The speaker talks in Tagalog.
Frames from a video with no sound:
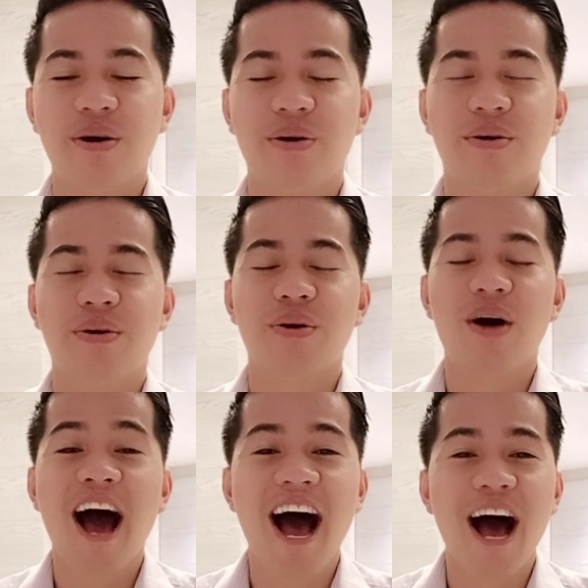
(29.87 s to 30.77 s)
Oo,
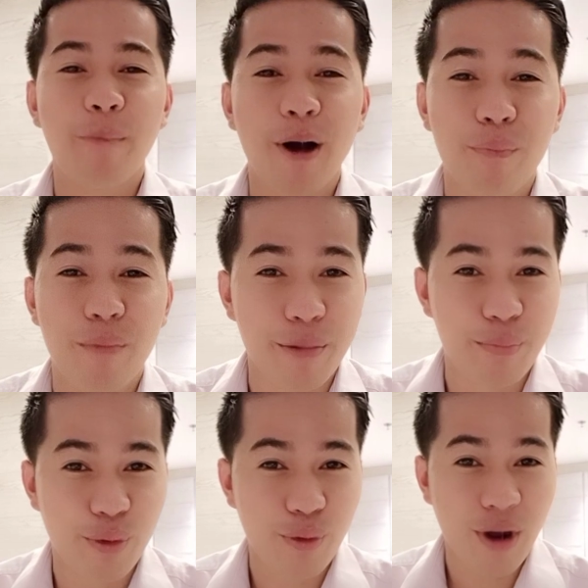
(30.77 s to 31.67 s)
habang may
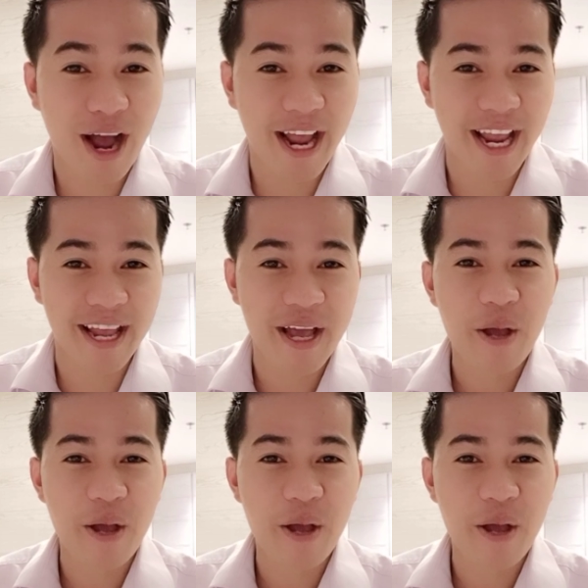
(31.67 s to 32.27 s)
buhay,